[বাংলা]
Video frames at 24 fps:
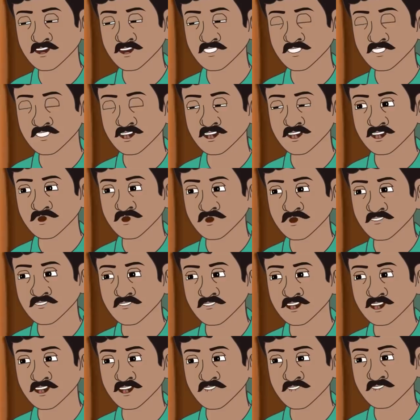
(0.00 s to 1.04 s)
অনেক
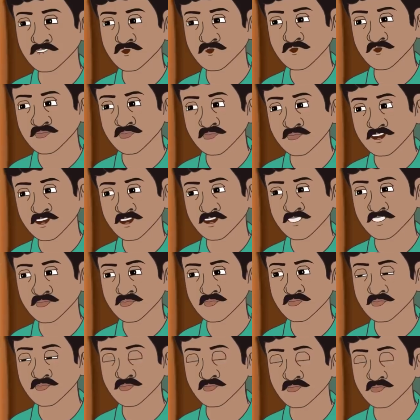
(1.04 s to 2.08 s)
উপহার দিয়ে বিদায়
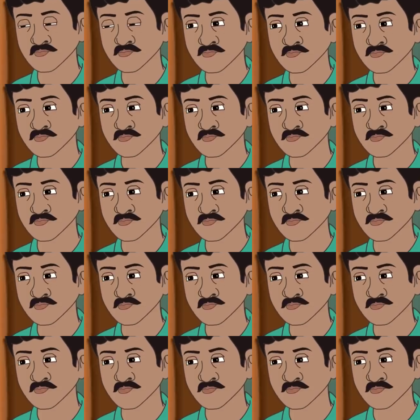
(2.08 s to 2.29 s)
দেয়